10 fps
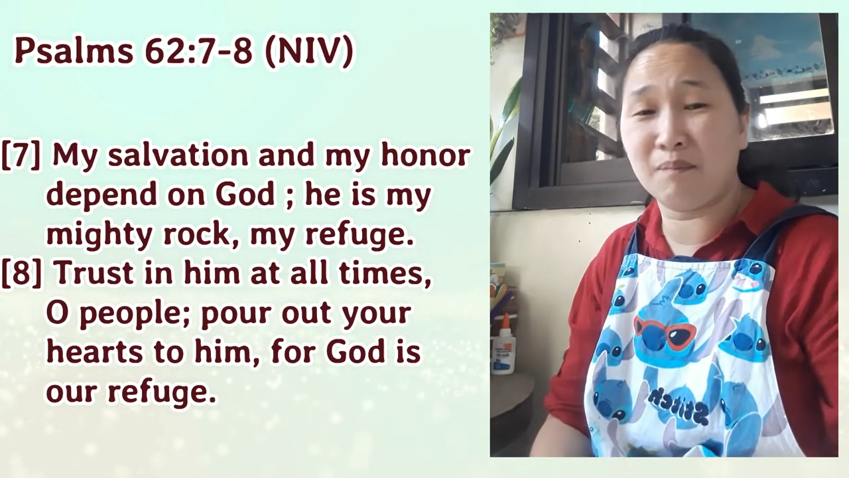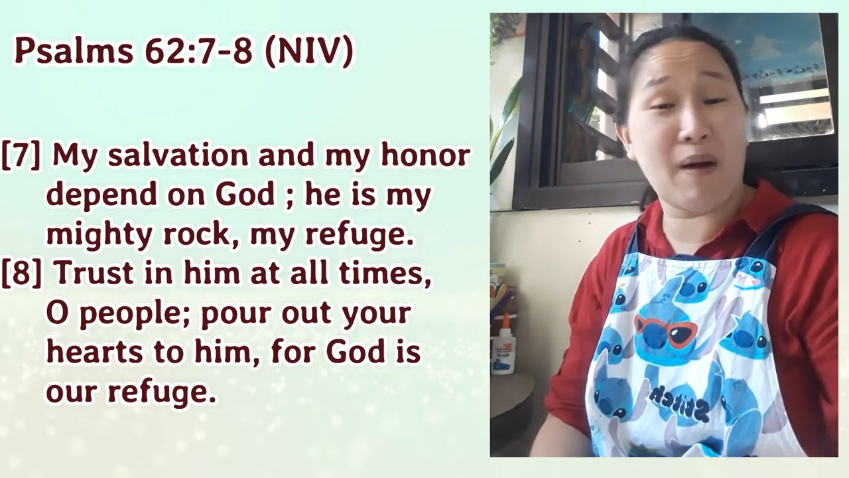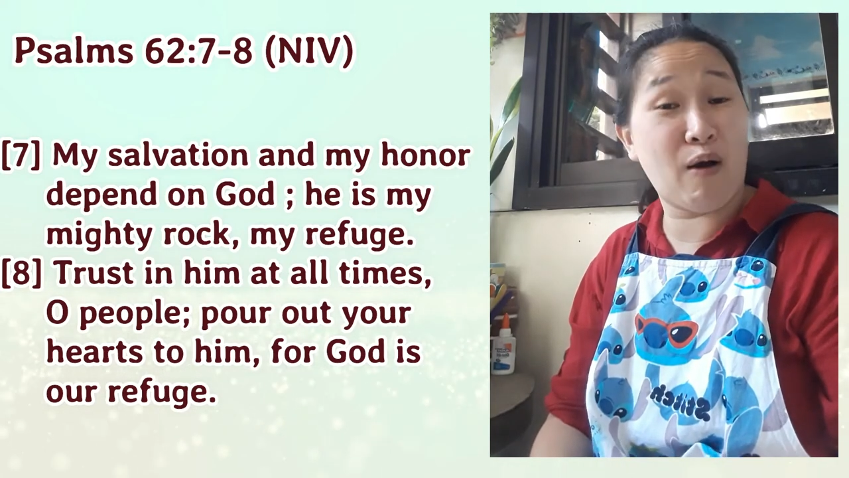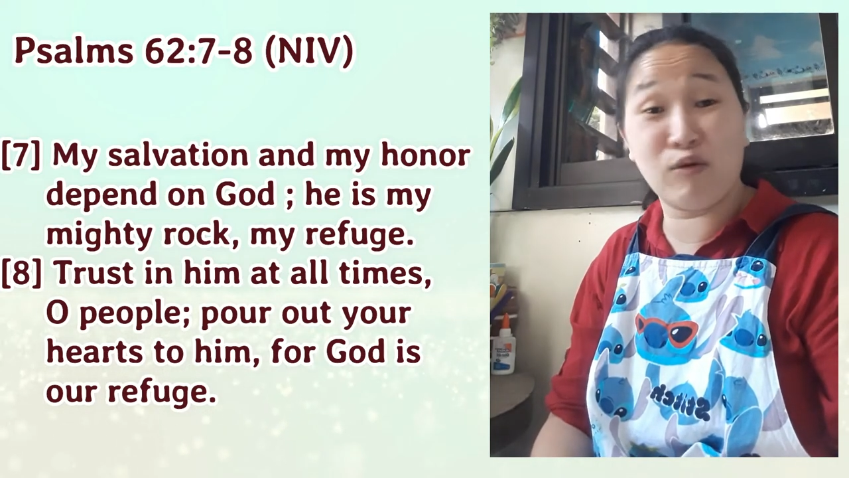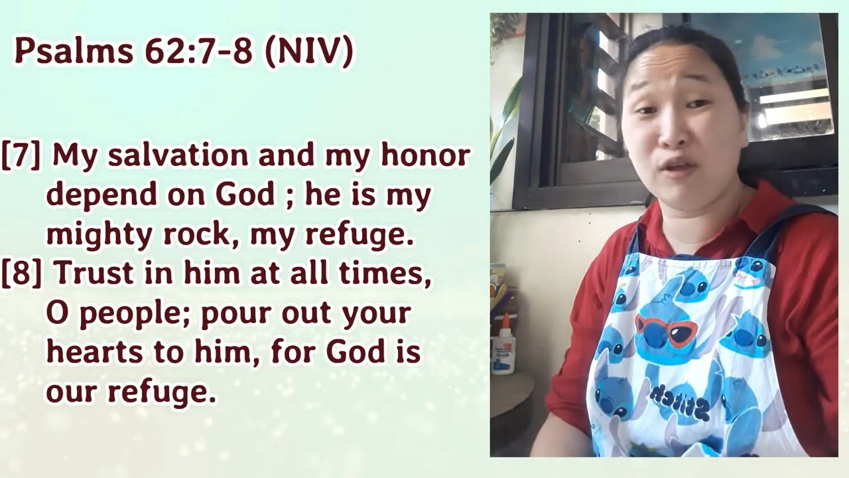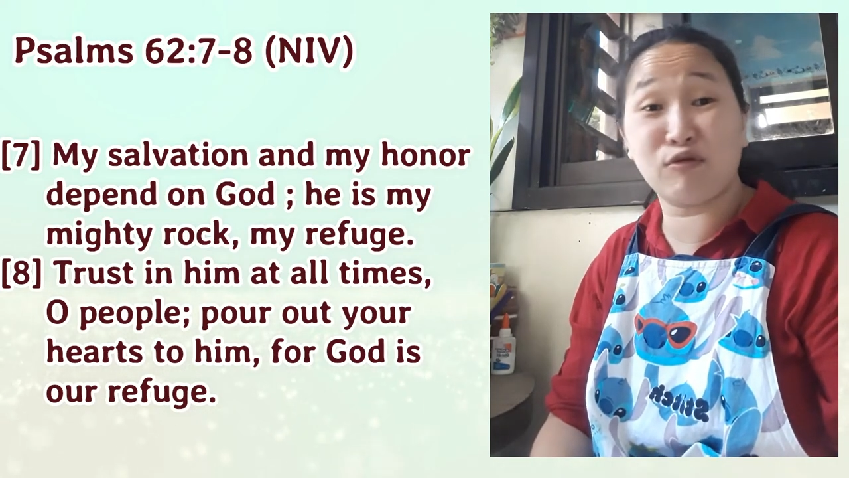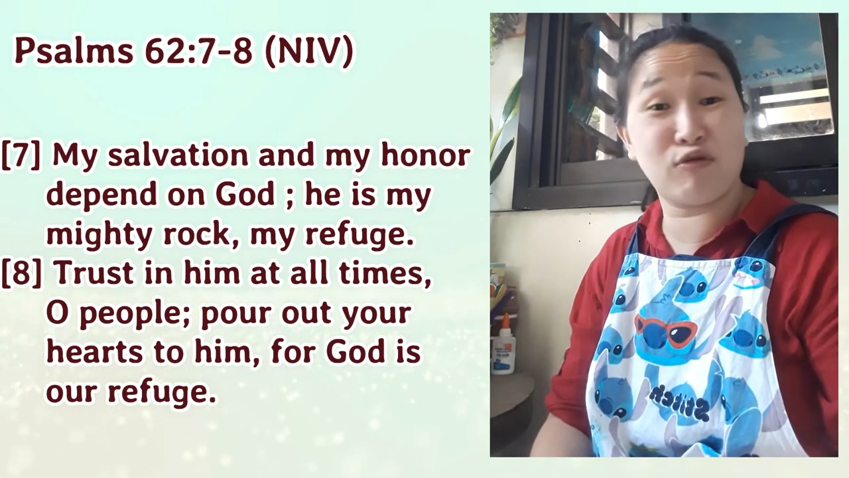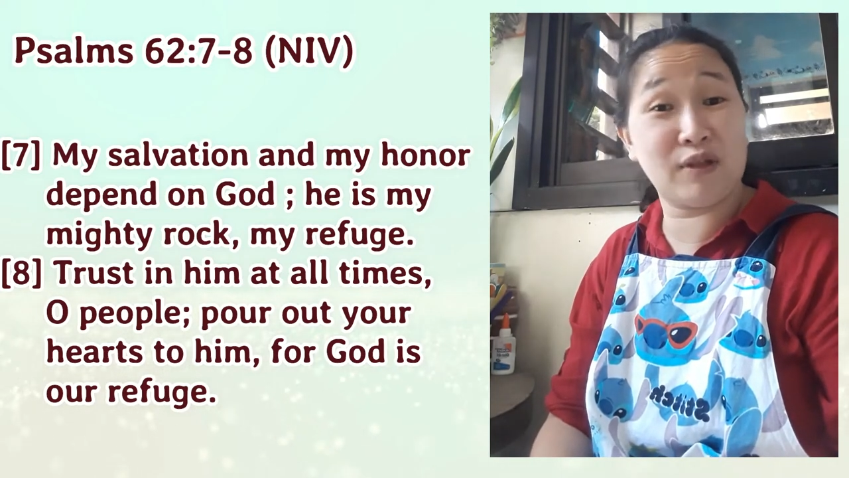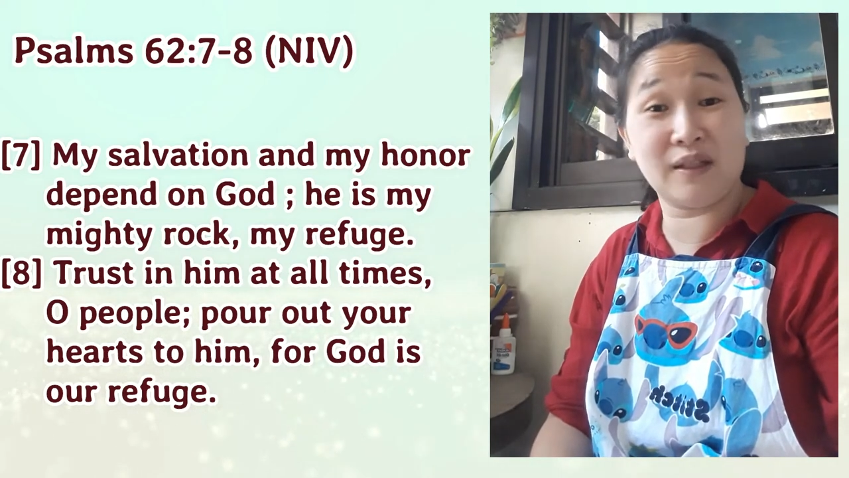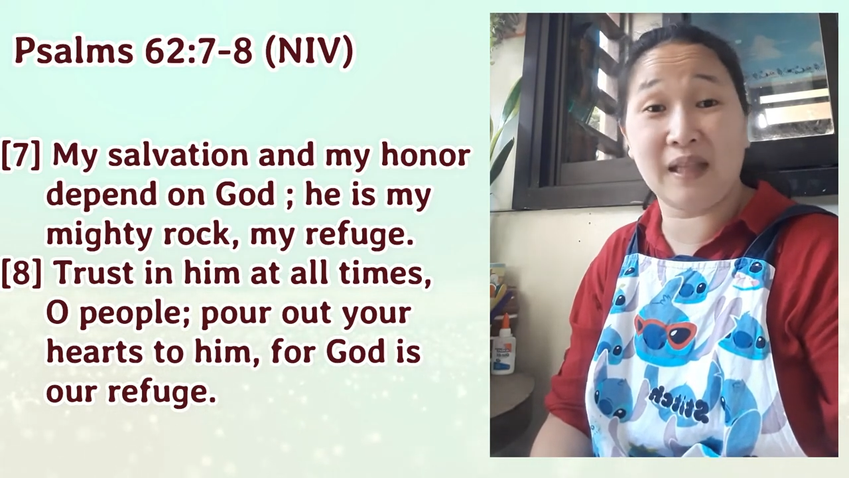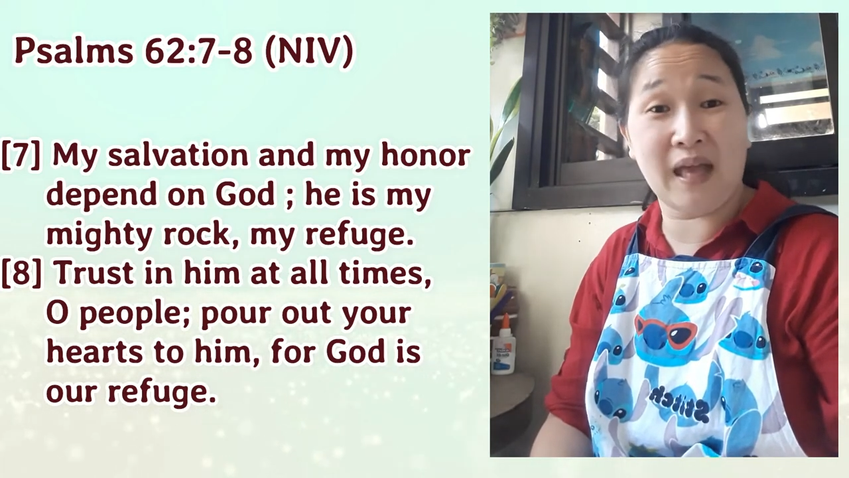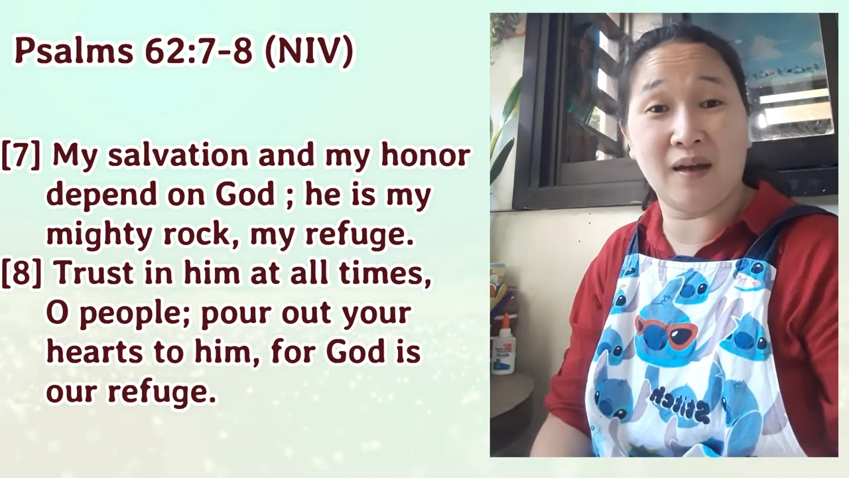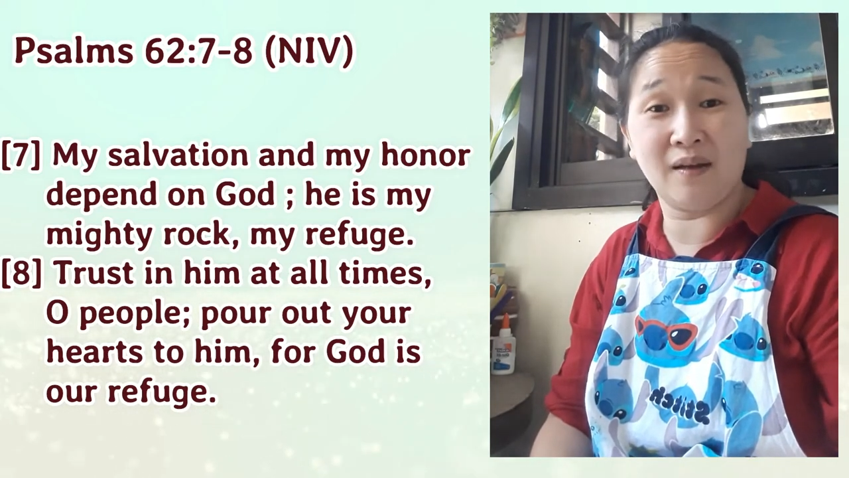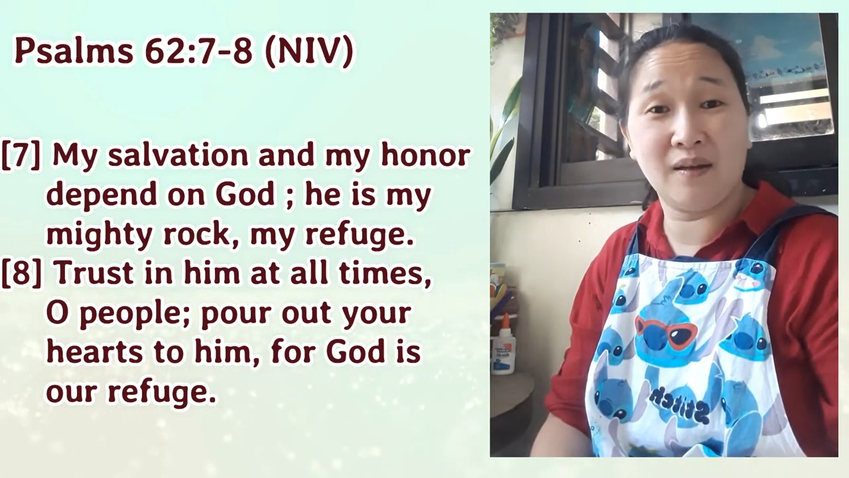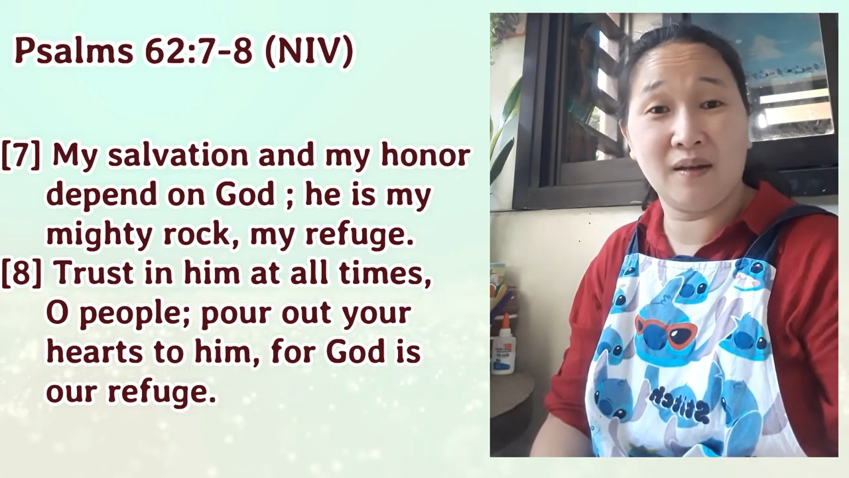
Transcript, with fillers: Paulit-ulit lang,